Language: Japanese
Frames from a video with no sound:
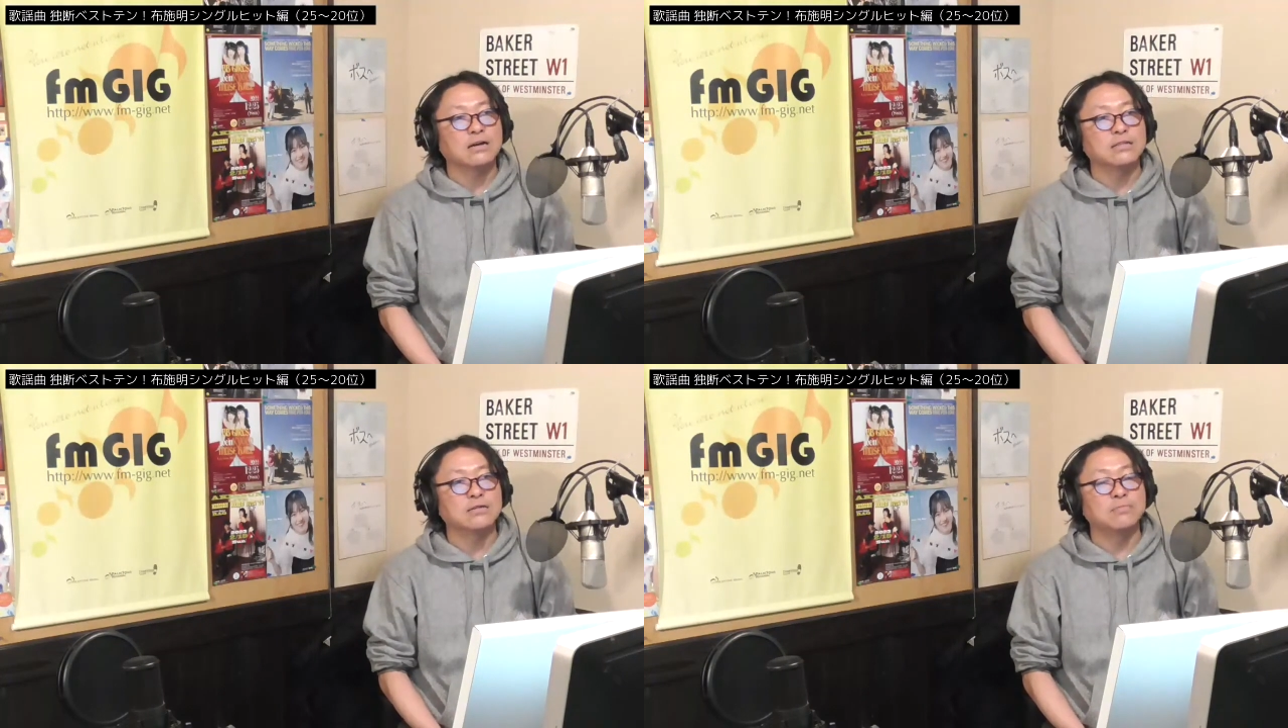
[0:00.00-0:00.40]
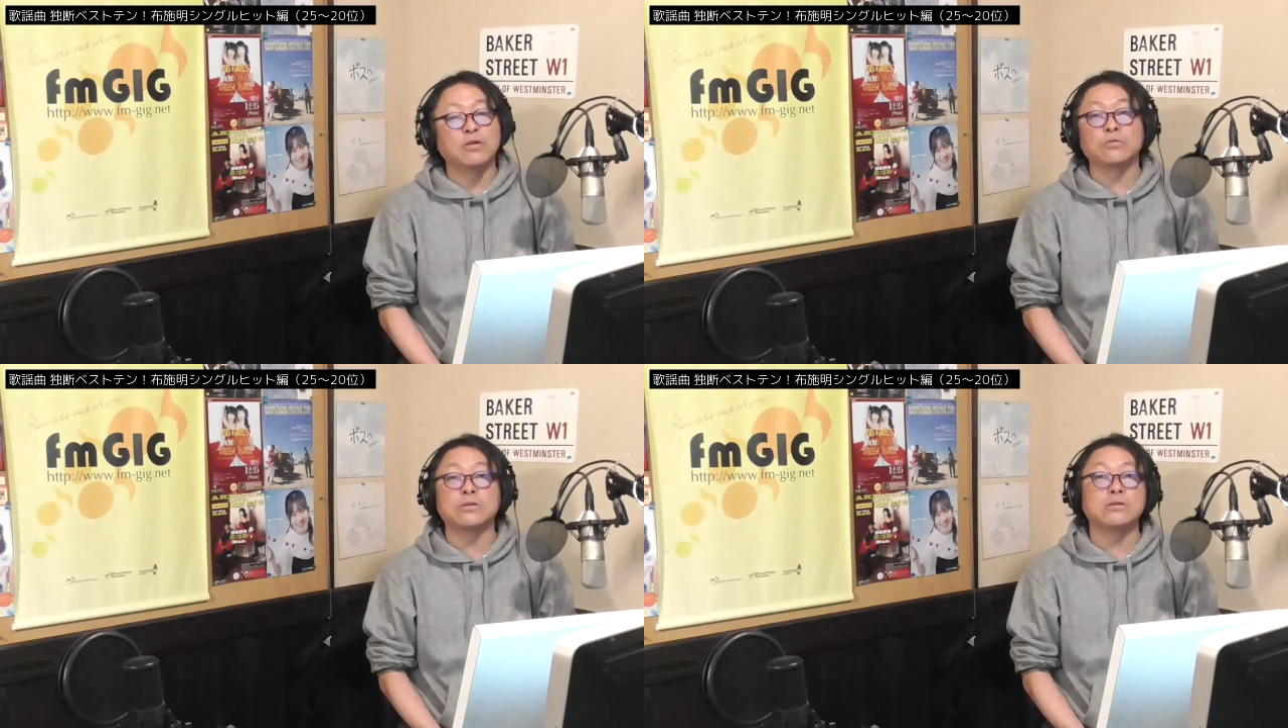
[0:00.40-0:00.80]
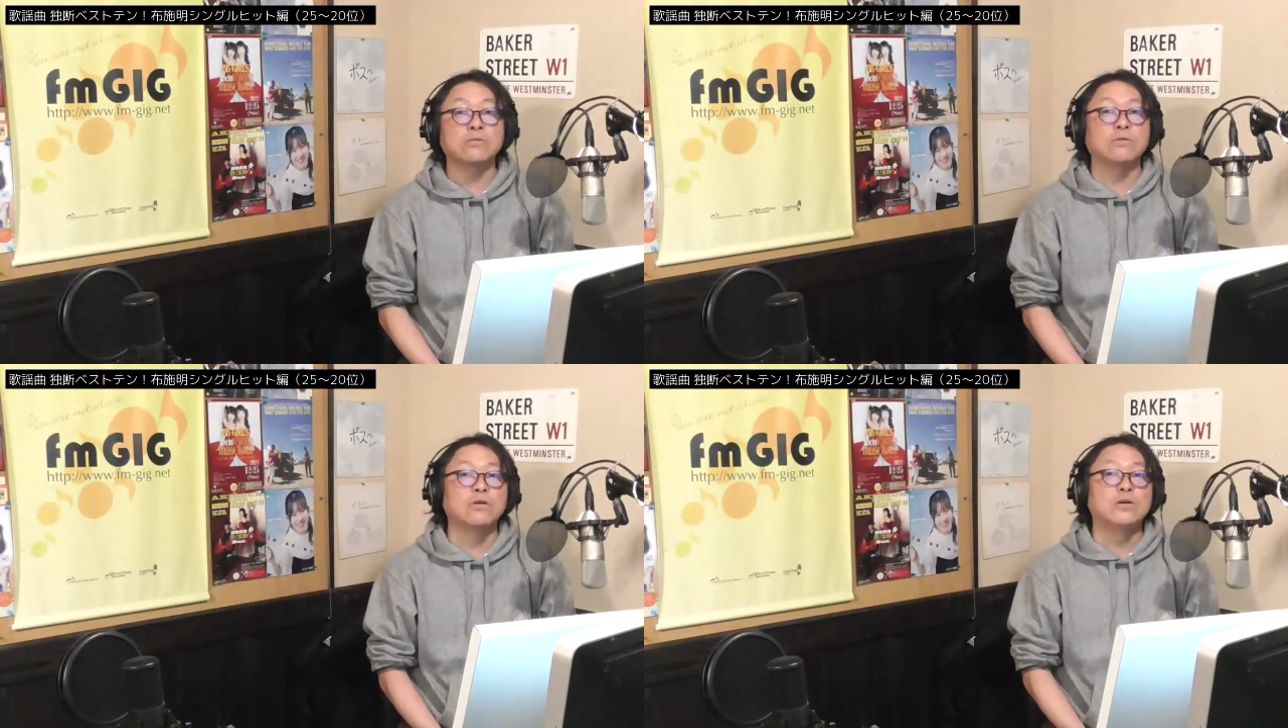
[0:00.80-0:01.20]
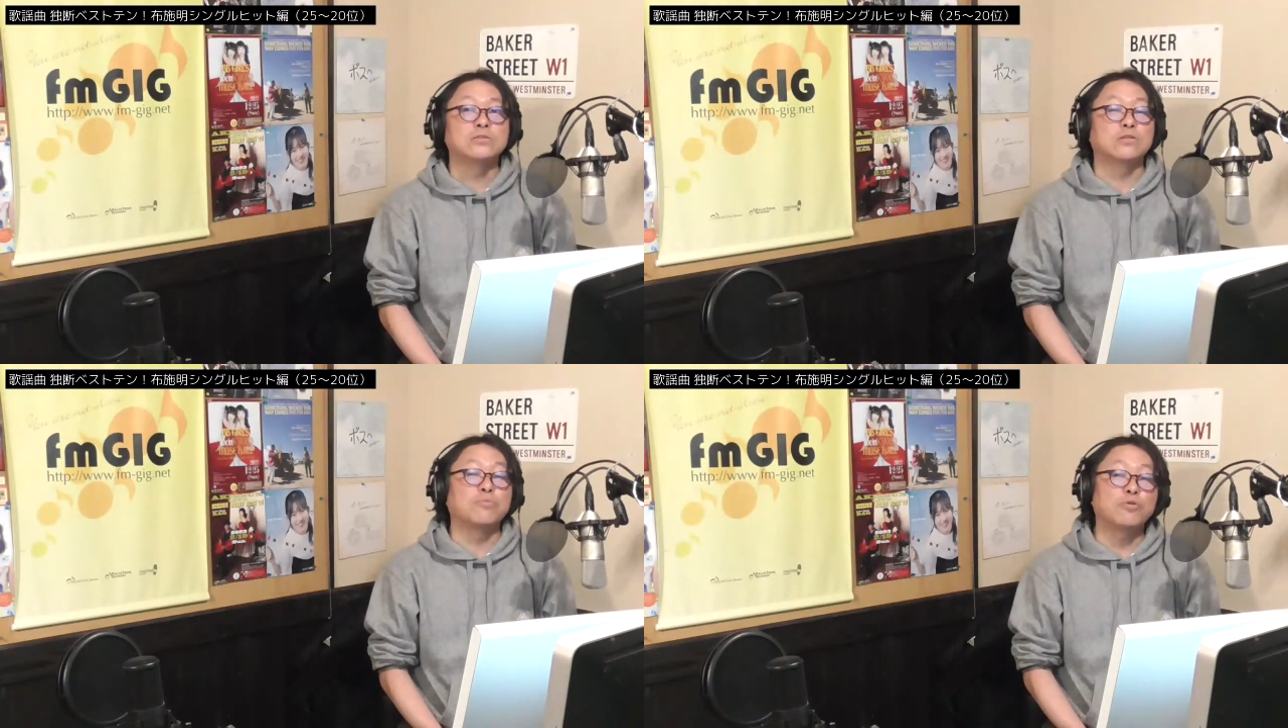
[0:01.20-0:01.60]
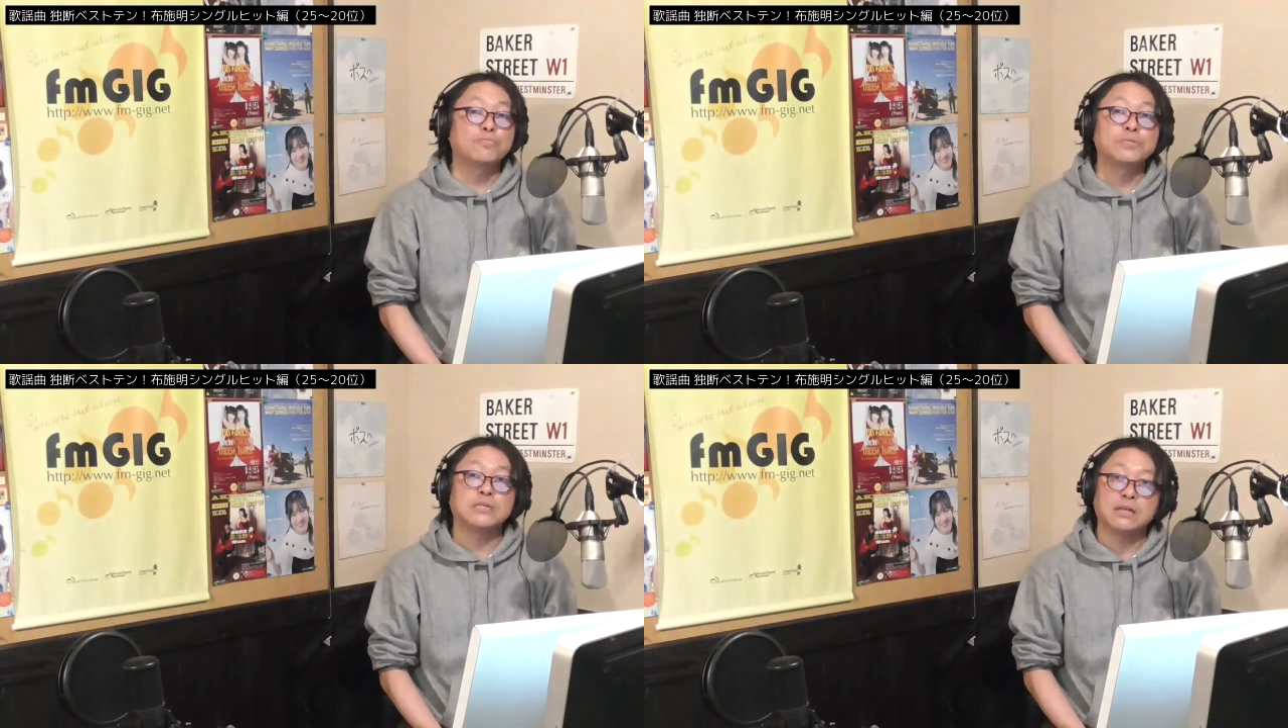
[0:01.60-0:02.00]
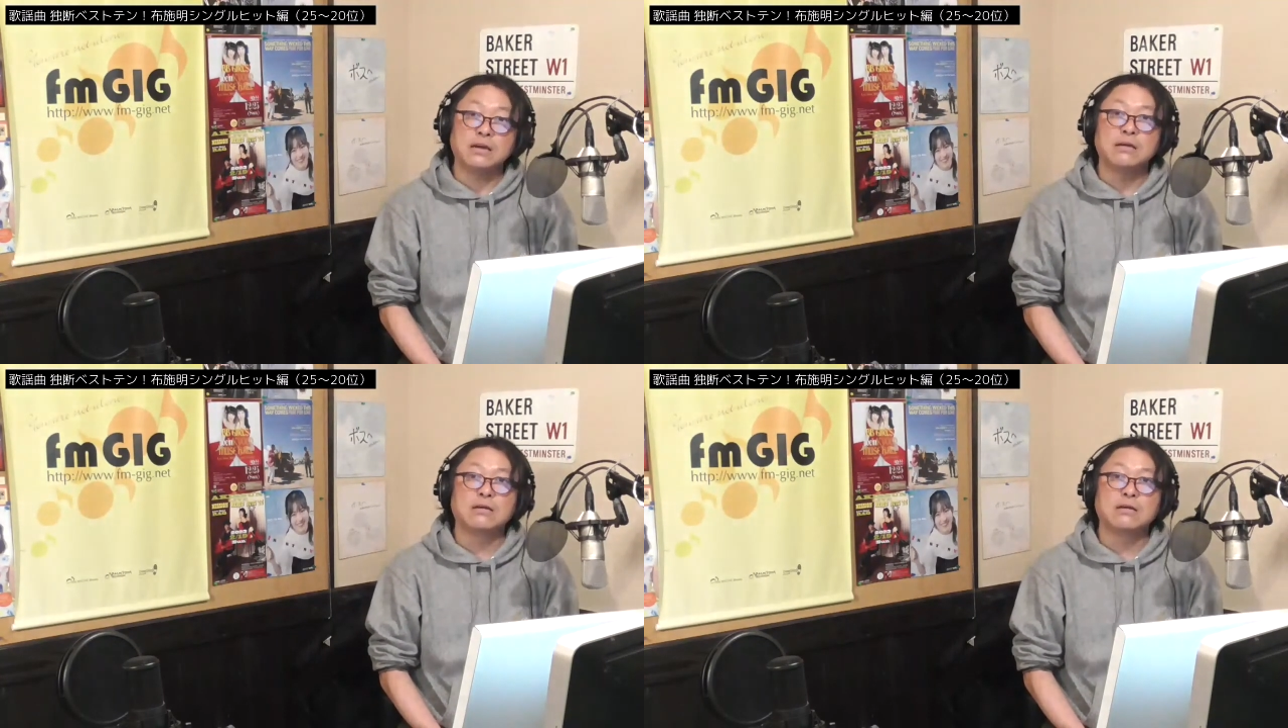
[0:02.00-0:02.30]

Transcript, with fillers: 書いてるメロディーの、そのポップさね、